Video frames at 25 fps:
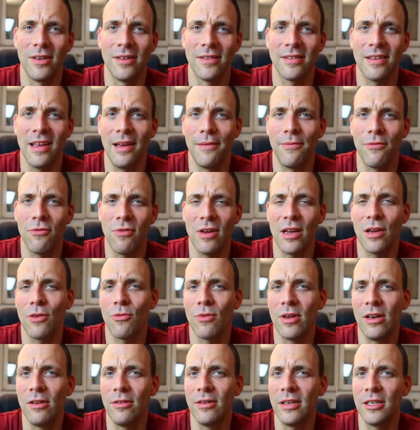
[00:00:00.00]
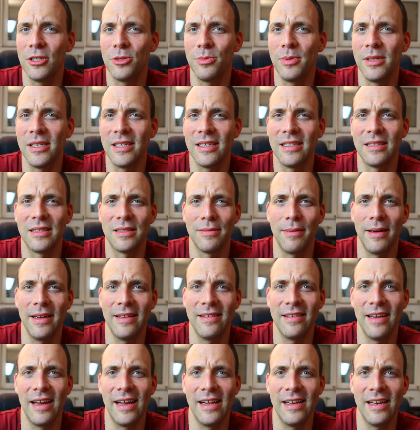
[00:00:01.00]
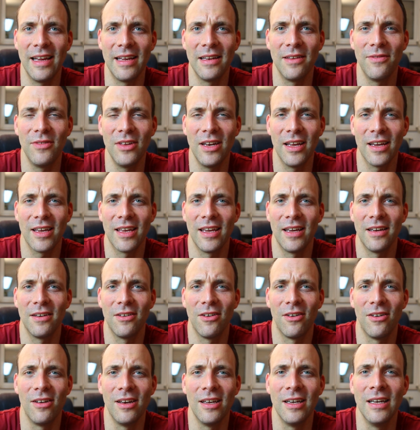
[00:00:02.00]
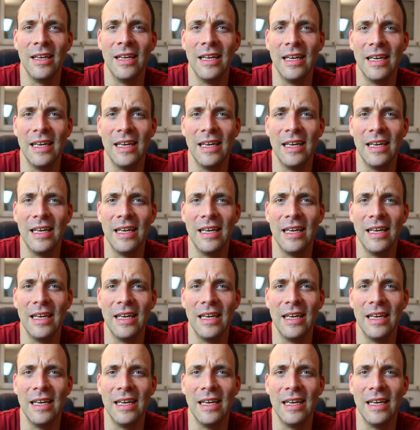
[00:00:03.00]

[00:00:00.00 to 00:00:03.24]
Es gab Frank Grillo, der spielte in zwei Teilen eine wiederkehrende Rolle